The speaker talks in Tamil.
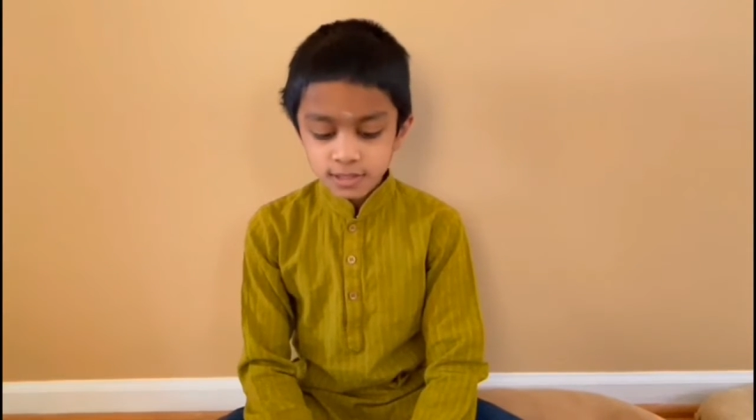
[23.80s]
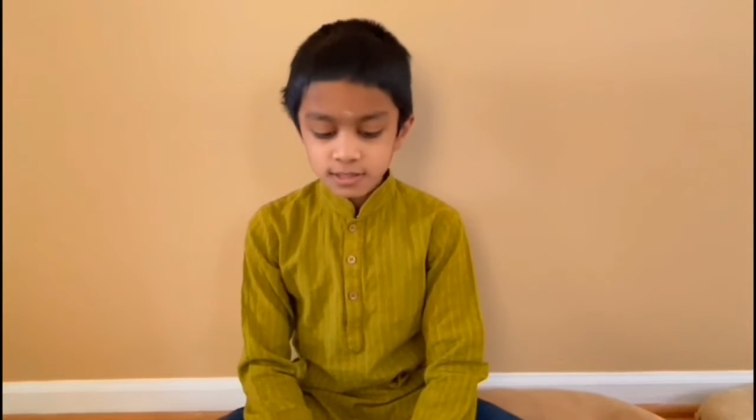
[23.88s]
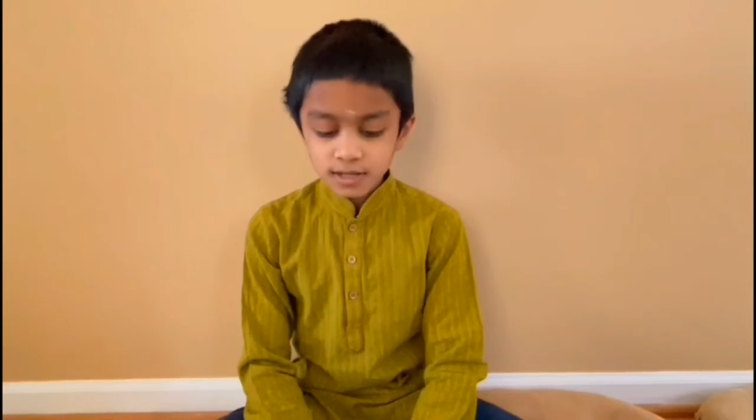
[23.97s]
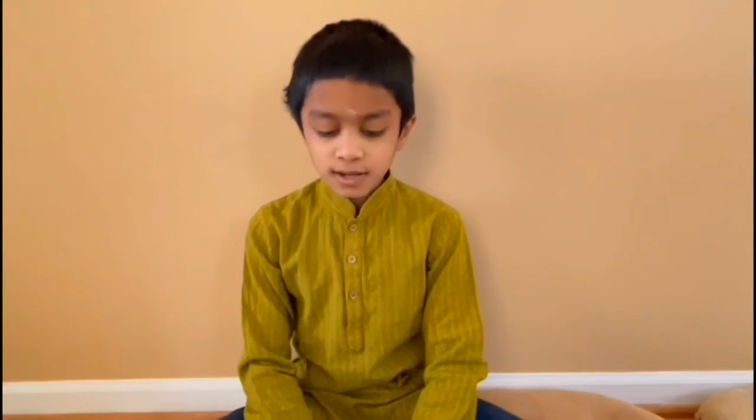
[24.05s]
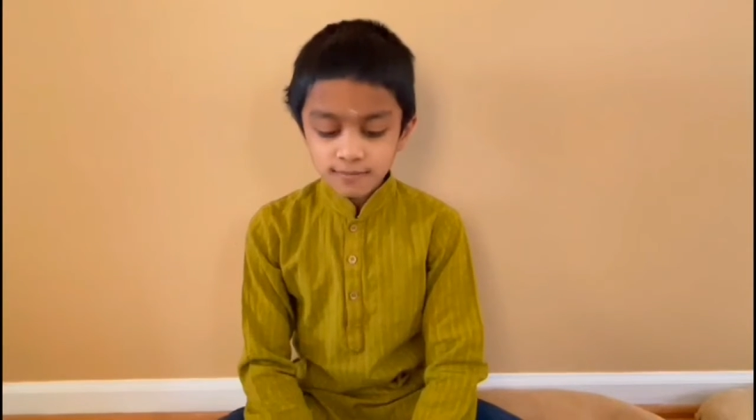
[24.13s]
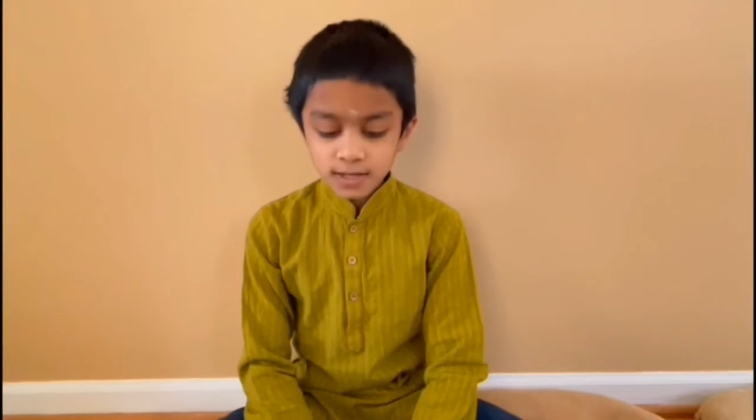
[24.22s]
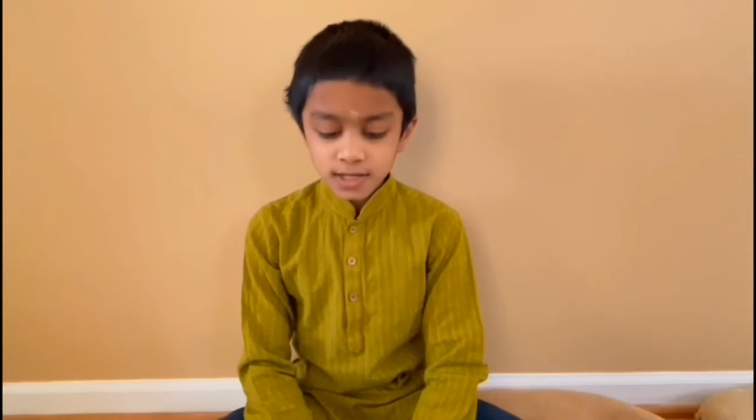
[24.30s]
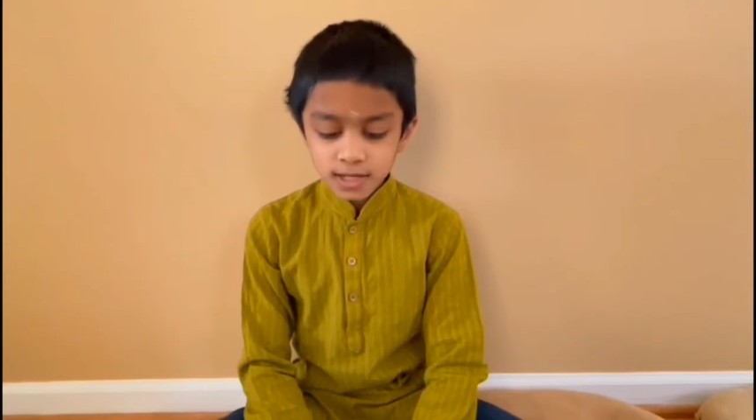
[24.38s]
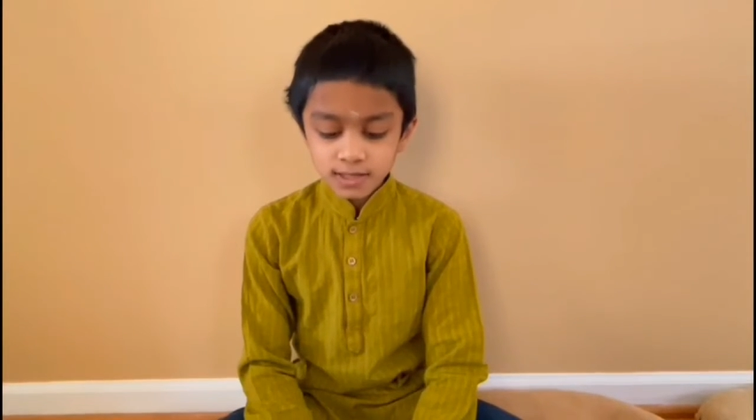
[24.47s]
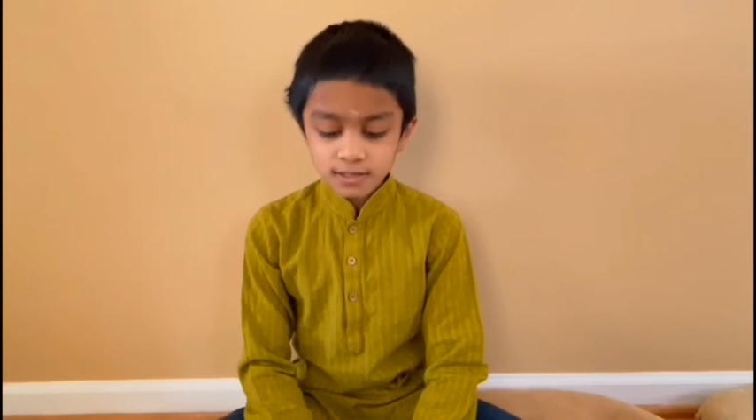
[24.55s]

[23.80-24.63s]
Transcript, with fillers: திருநாவ